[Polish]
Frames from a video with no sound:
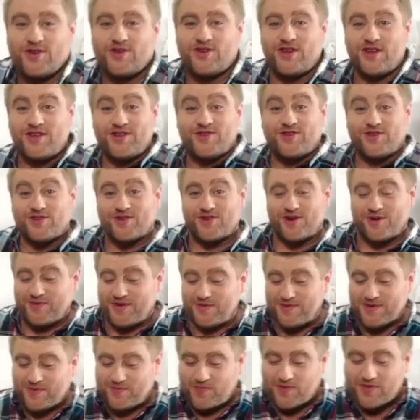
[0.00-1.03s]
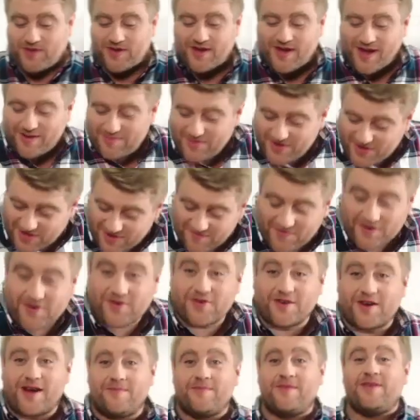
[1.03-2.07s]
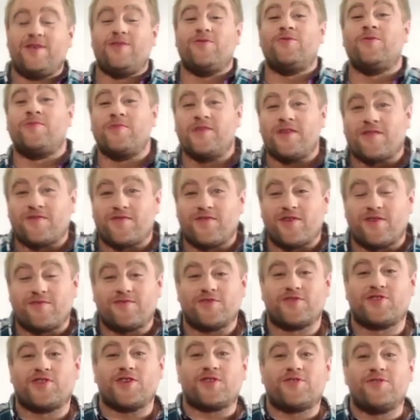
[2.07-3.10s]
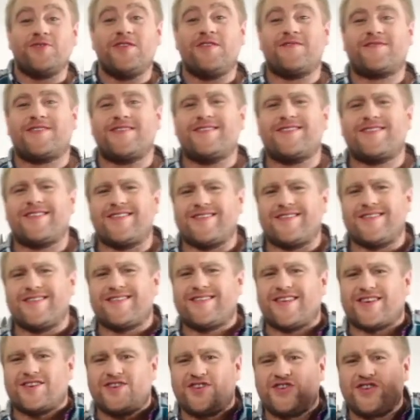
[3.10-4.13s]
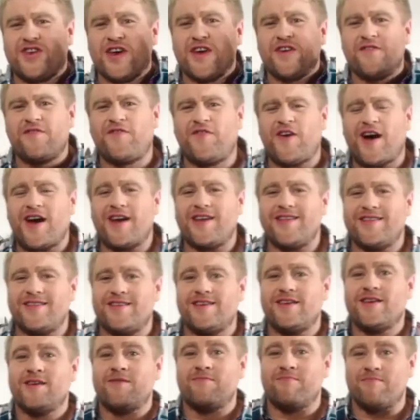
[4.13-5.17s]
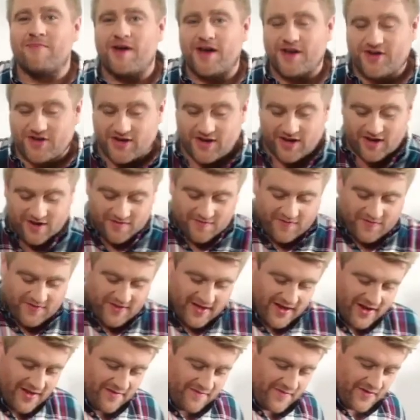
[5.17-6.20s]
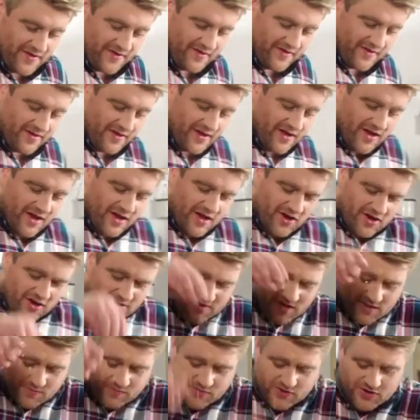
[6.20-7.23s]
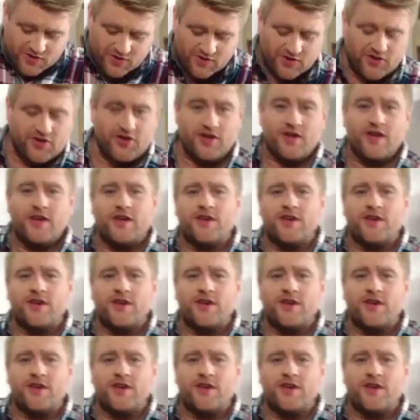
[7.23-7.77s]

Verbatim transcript: Często z Robciem spotykamy się wieczorami u mnie w domu, szczególnie wtedy, kiedy jest jakiś fajny mecz w telewizji. Robert przynosi